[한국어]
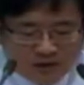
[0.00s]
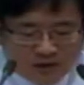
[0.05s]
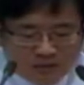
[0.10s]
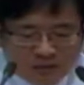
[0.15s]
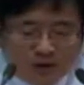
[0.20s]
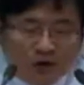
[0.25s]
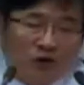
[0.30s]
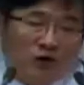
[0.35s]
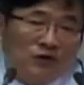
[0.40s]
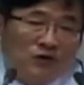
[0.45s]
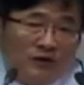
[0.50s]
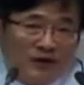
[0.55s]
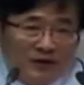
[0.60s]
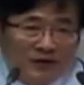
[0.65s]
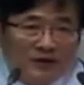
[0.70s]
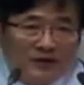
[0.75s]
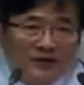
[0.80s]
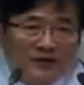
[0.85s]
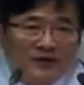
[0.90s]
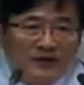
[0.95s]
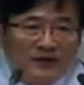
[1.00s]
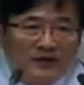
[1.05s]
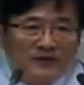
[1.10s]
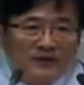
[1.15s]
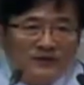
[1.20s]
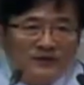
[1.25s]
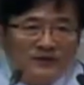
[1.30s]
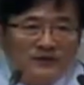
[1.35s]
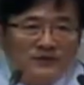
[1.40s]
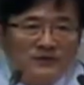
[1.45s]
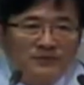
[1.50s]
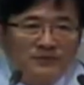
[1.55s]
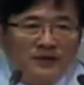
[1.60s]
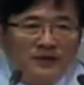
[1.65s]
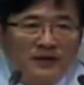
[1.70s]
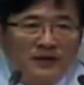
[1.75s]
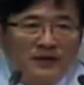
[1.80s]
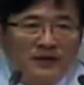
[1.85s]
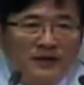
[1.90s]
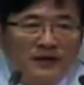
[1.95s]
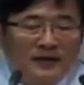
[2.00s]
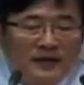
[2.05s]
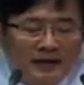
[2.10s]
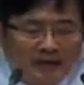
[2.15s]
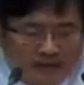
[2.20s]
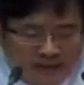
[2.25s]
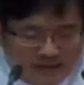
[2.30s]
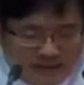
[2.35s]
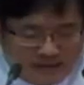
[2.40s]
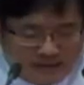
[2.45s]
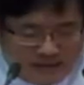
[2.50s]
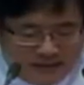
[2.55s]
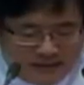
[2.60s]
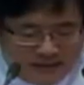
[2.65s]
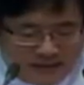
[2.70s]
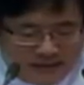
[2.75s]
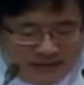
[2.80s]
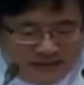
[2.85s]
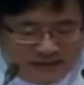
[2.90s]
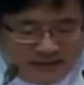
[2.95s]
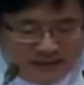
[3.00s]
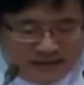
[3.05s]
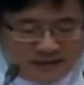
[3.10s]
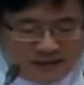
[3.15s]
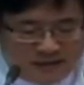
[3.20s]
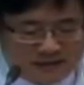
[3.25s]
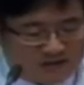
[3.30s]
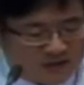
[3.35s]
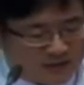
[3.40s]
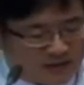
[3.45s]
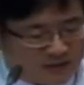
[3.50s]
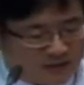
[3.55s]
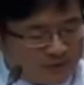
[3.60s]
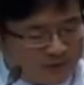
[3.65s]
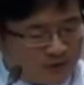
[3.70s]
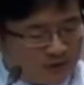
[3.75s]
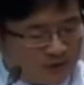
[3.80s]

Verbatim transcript: 변화를 일으키는 것입니다. 다른 사람의